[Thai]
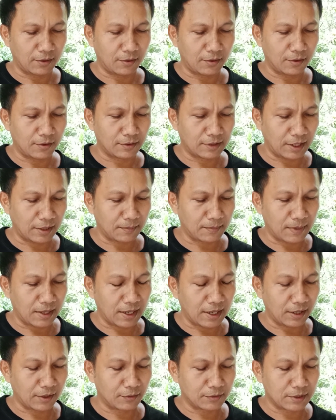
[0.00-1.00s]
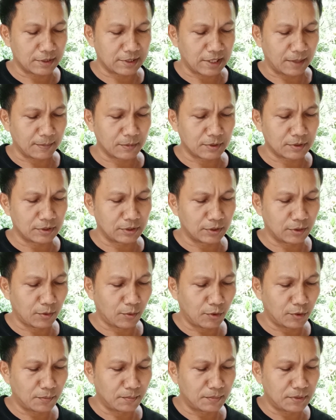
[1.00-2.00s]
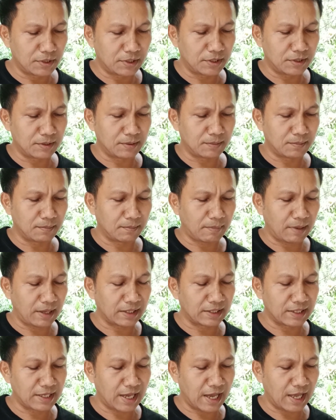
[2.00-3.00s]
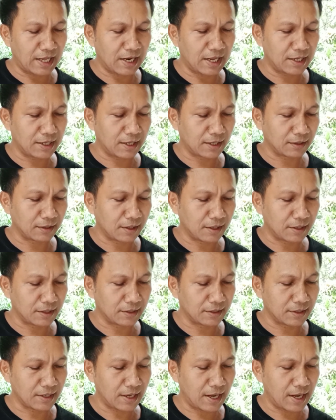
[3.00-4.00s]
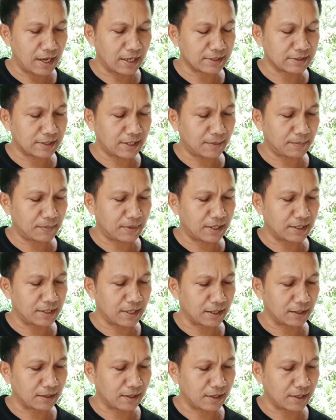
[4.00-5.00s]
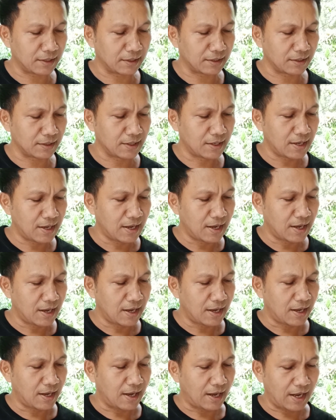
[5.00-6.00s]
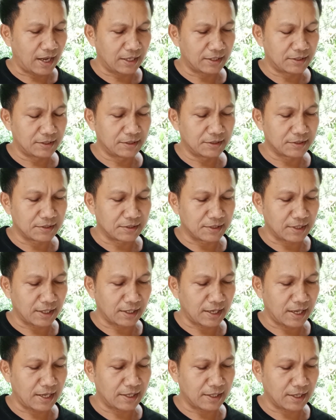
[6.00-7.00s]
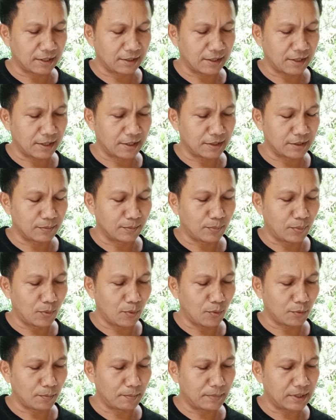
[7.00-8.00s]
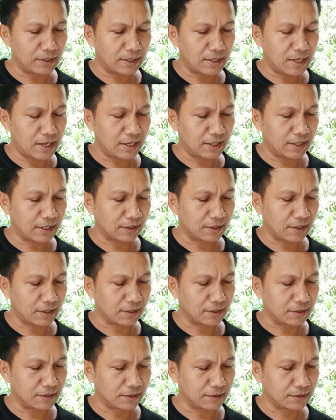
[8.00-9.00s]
ข้อถัดมาข้อที่3ก็คือคนมีปัญญาได้อย่างไร หาทรัพย์ได้อย่างไร หาชื่อเสียงได้อย่างไรผูกมิตรได้อย่างไร